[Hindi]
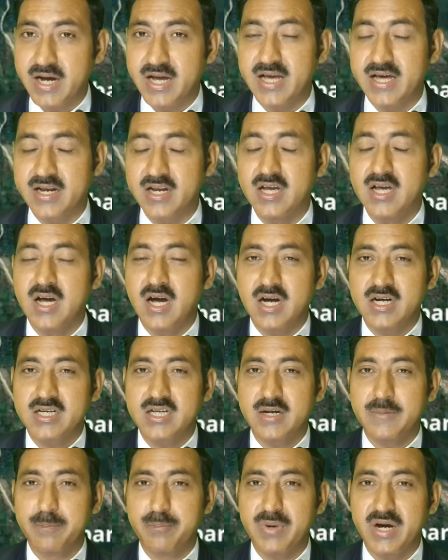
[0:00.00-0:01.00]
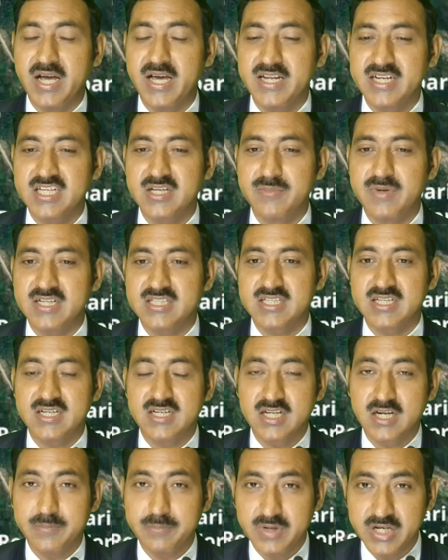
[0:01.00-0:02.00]
बायर अगर हम बायर की बात करें
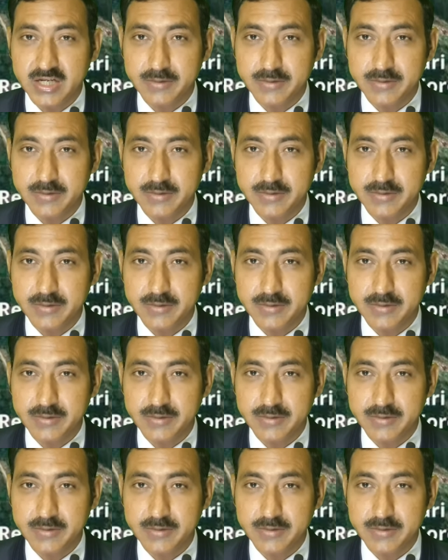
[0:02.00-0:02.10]
अगर हम